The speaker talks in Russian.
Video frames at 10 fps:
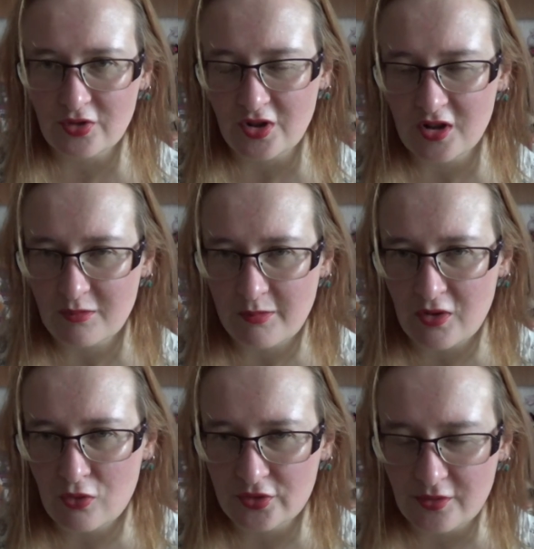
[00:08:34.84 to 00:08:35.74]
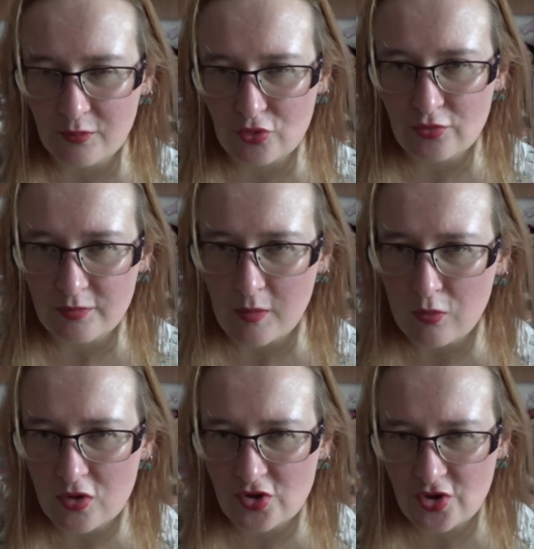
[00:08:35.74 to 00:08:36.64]
как по отзывам чуть
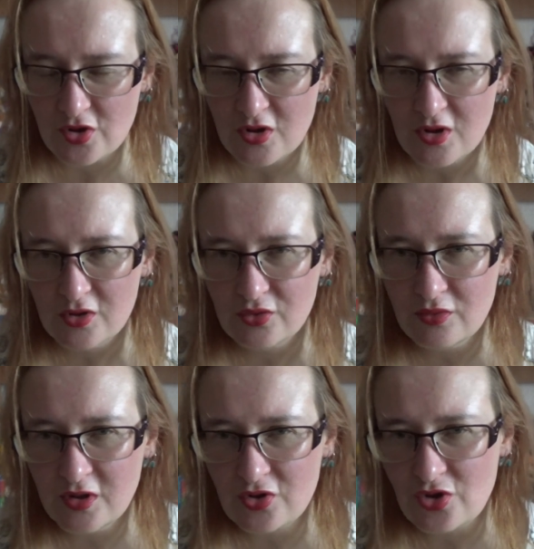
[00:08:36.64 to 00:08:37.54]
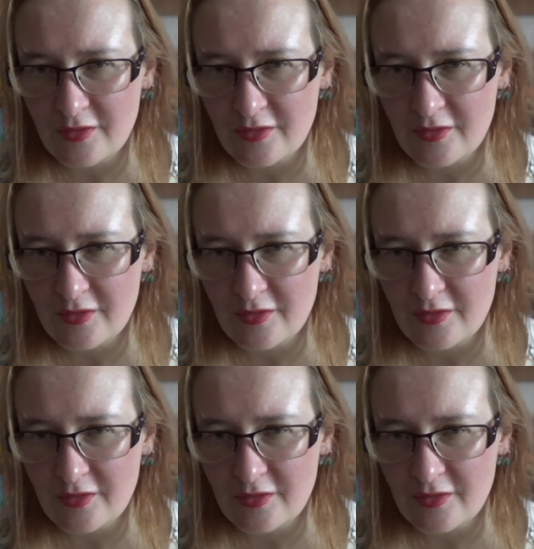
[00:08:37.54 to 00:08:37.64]
побольше. Но я решила